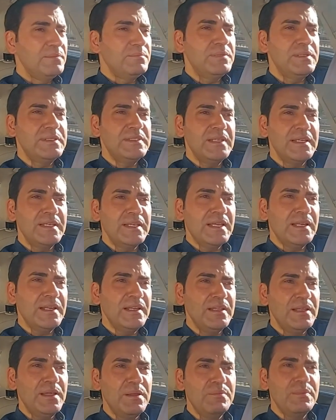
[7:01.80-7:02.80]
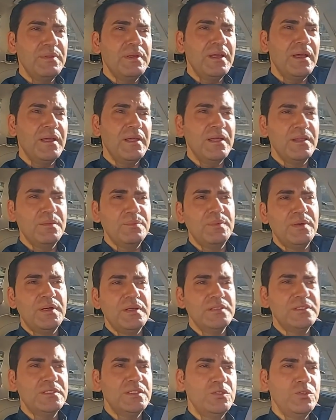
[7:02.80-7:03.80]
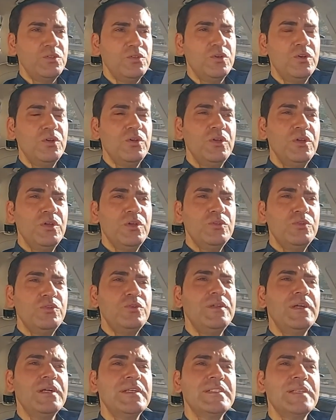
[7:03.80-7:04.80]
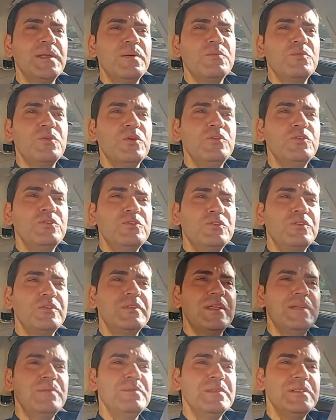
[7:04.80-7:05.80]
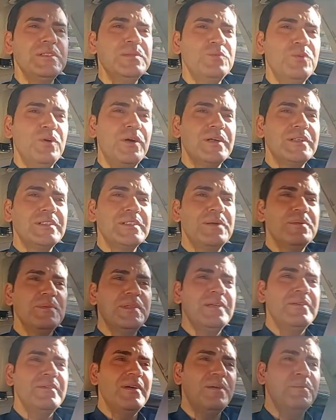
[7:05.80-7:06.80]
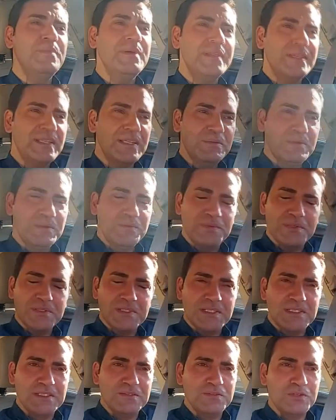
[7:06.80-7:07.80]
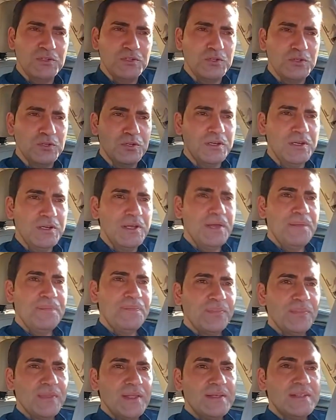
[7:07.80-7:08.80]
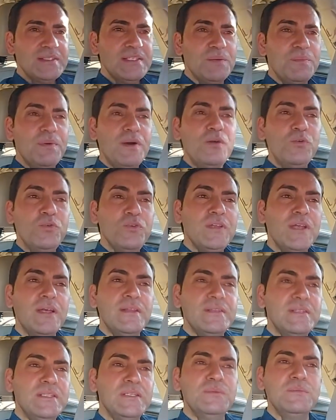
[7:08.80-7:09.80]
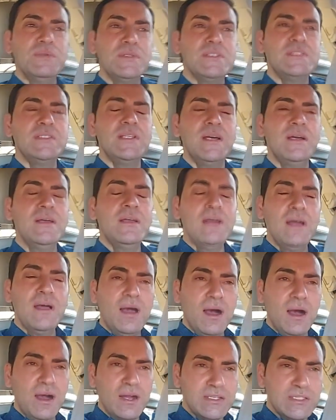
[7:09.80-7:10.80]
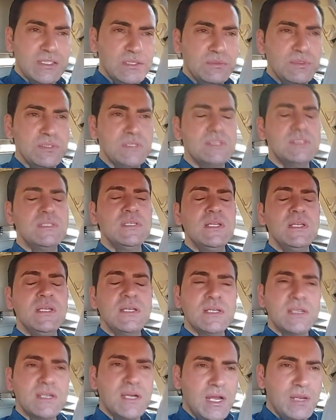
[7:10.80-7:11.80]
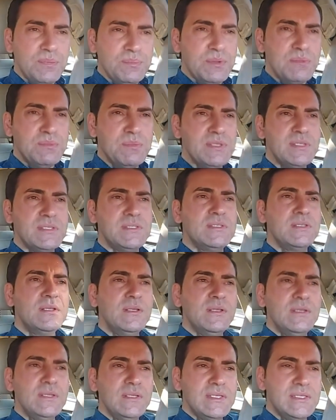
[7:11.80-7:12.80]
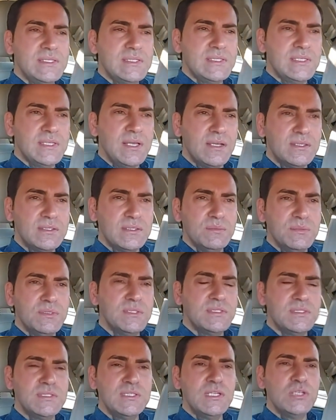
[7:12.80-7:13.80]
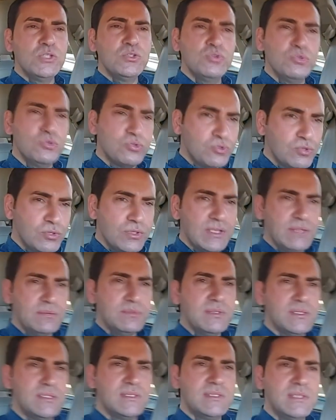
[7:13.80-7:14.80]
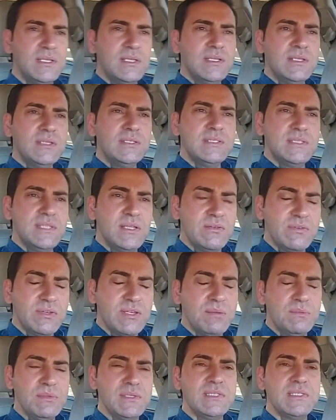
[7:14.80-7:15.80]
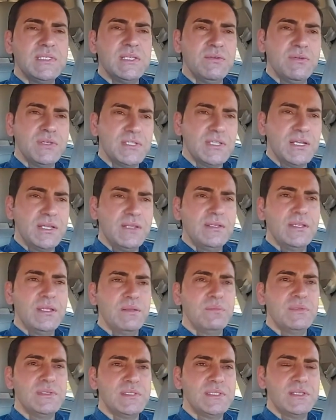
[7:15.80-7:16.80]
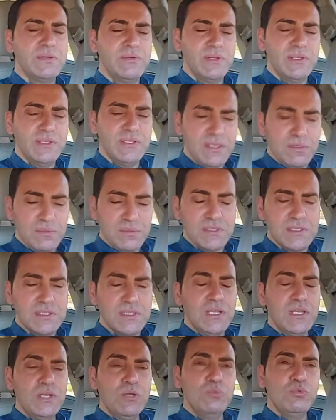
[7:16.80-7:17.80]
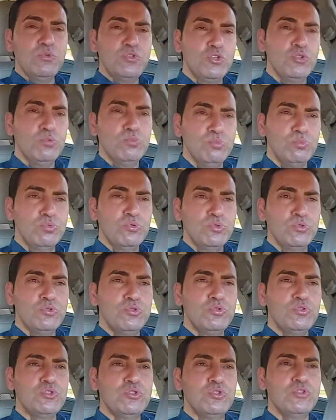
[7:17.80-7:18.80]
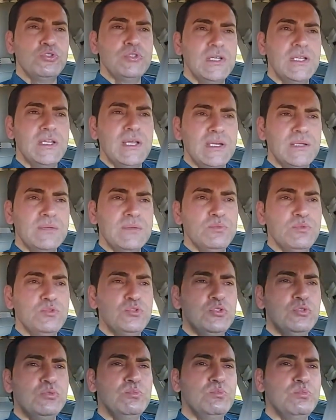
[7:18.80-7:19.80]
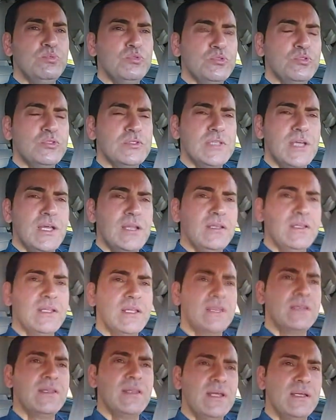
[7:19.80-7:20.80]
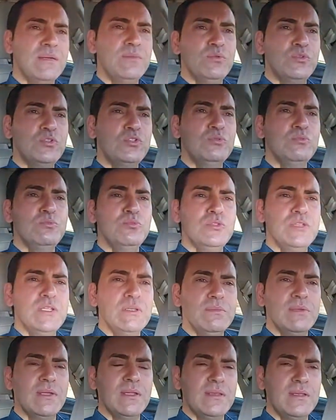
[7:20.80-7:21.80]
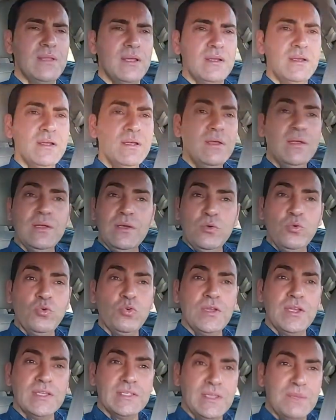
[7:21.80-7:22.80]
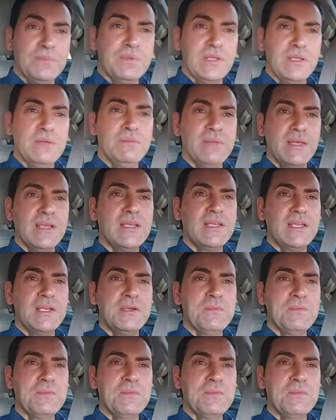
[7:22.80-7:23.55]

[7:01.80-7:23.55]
bize yeniden bir hayat bahşediyor. Dün akşam konuştuklarımızı bu akşam devam ettirme fırsatı veriyor. Sabah uyandığımızda aklımız, kalbimiz, hissiyatımız, duygularımız, sevgimiz, sevecendiğimiz, sevildiğimiz bütün bu düşünceler, bütün bu güzellikler, bütün bu nimetler uyanabilmek,